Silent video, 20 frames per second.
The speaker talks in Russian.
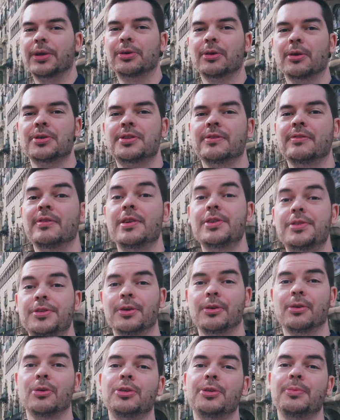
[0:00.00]
которая
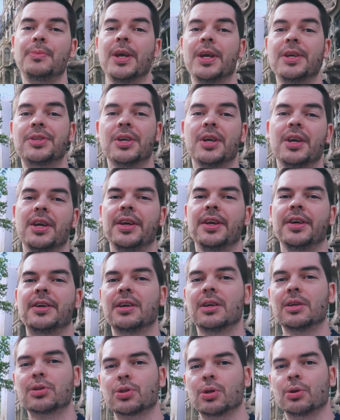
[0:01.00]
символизирует меч, и
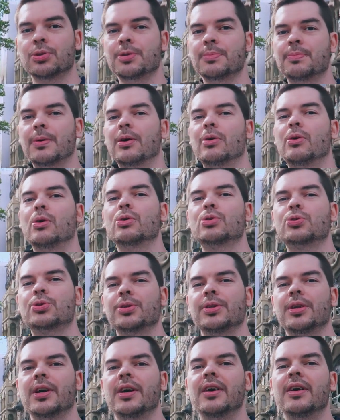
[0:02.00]
крыша очень
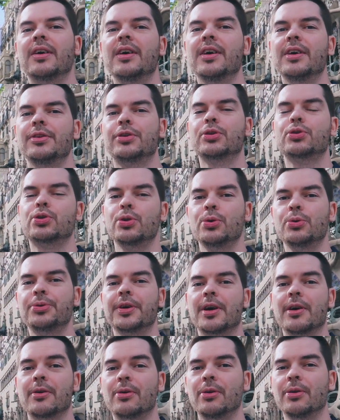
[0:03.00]
похожа на чешую
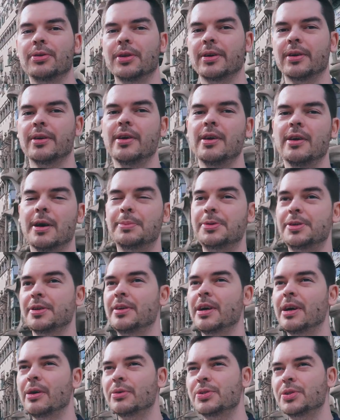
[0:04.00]
дракона. Вообще
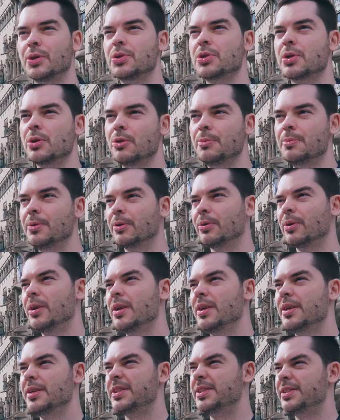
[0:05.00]
Гауди очень любил
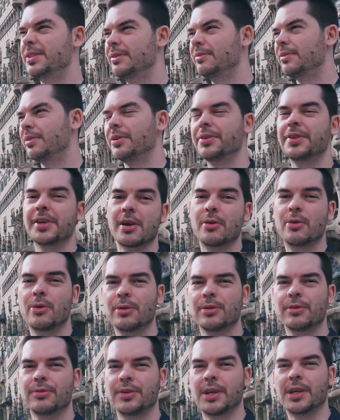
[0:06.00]
символ
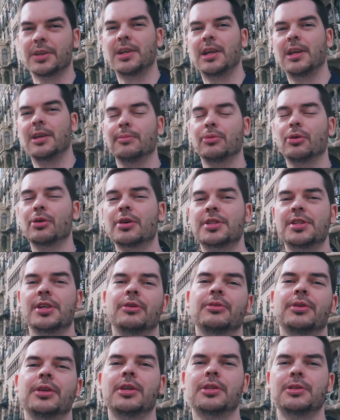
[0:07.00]
драконов и так далее, и много где
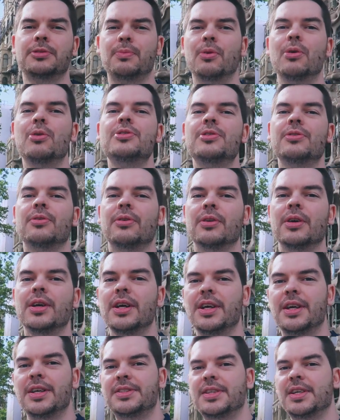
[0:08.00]
он их использовал. И